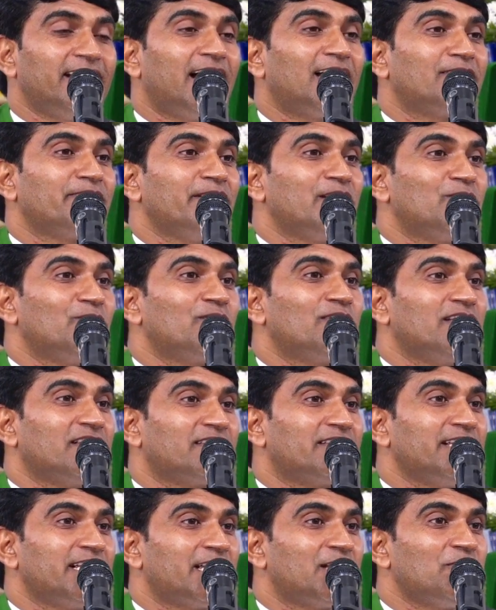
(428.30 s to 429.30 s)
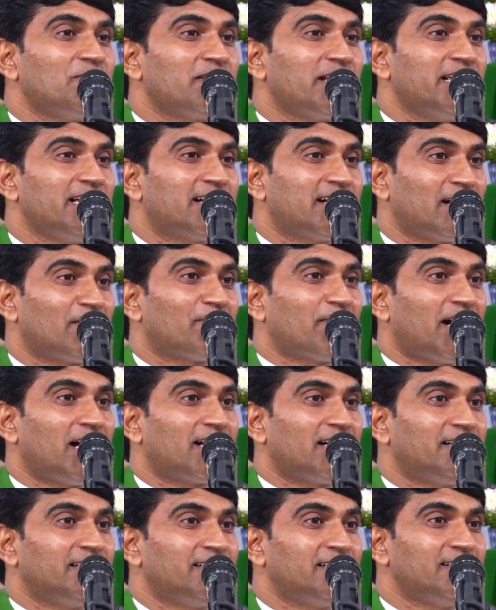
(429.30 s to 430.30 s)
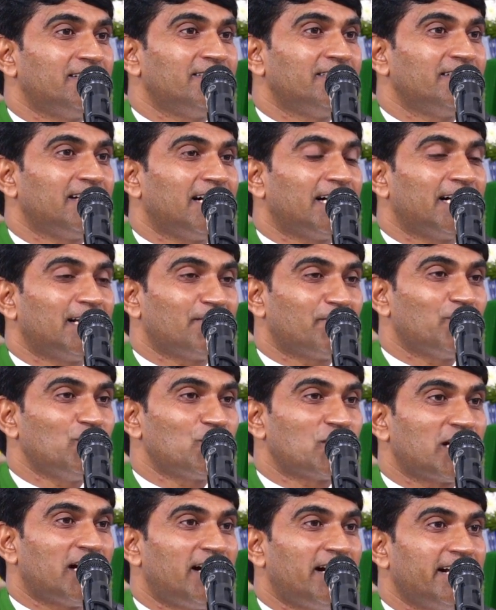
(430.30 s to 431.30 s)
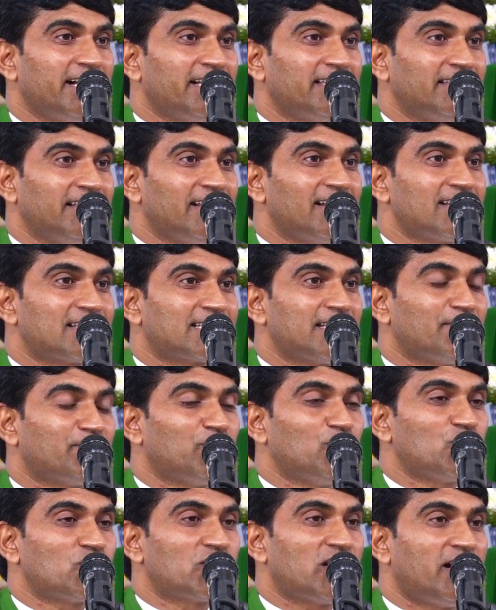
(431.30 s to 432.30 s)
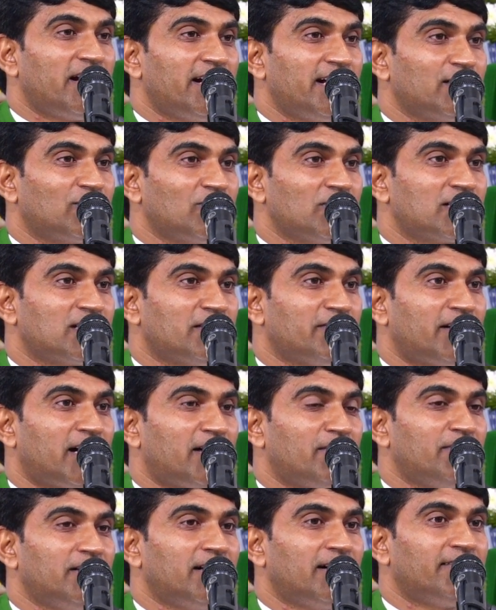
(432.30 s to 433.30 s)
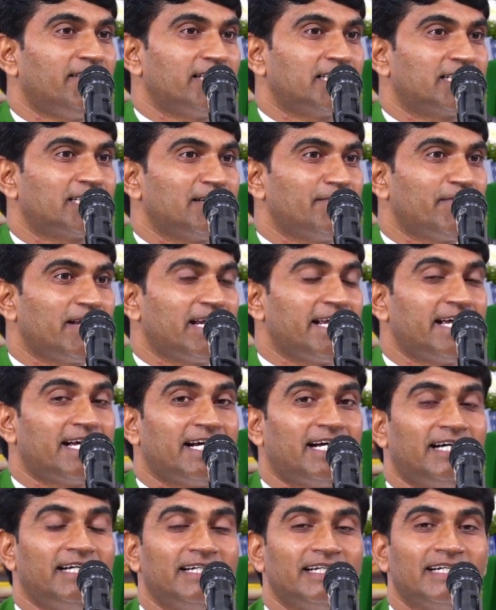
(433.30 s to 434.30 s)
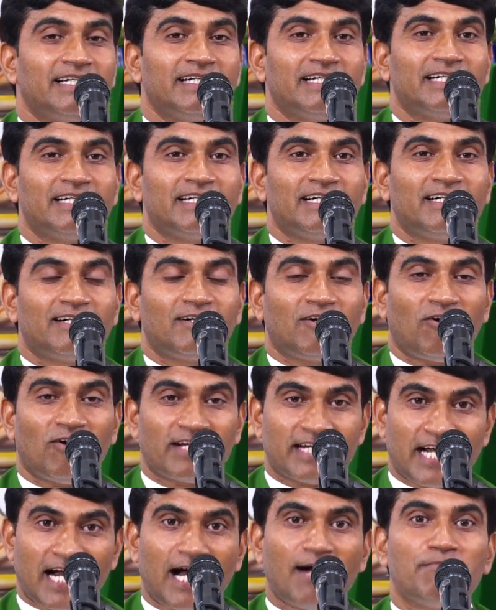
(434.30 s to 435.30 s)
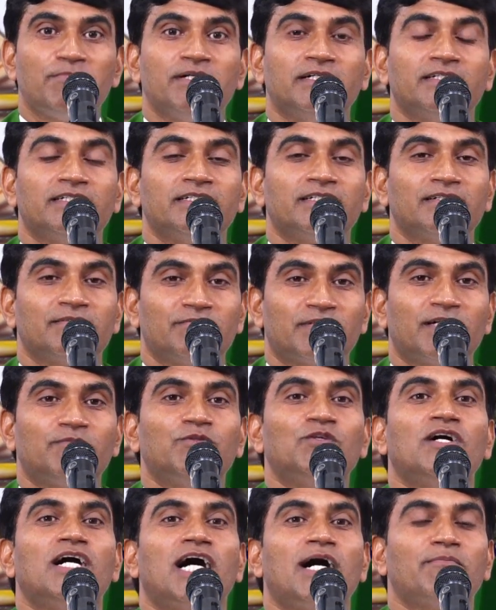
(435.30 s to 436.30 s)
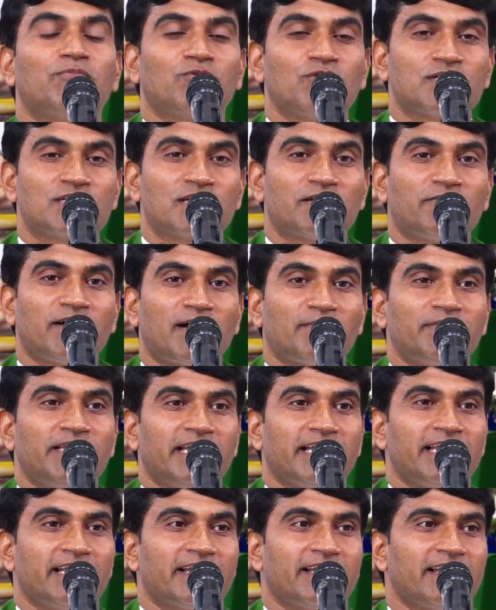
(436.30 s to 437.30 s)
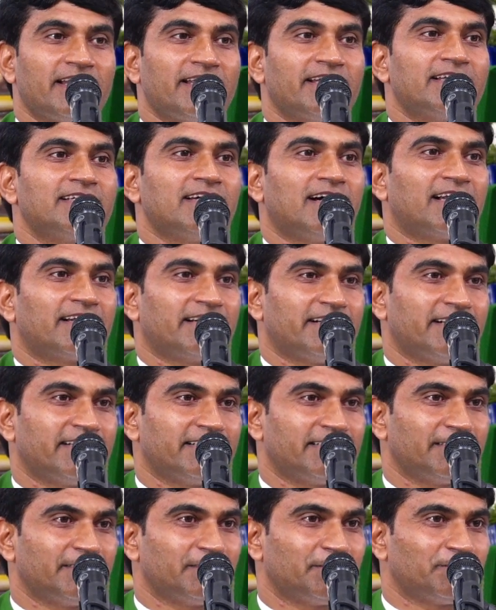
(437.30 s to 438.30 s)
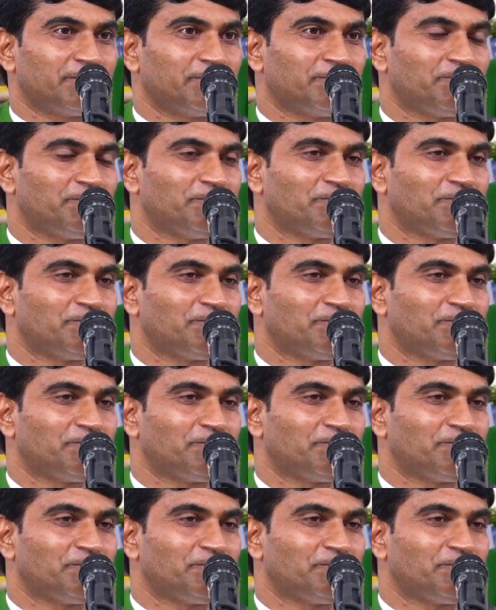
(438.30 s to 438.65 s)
आध्यात्मिक उन्नति क्यों नहीं कर पा रहा हूं अगर पूछा है दिल से पूछा है तो जवाब अवश्य मिलेगा और अब प्रभु आपको जवाब देने के लिए जा रहा है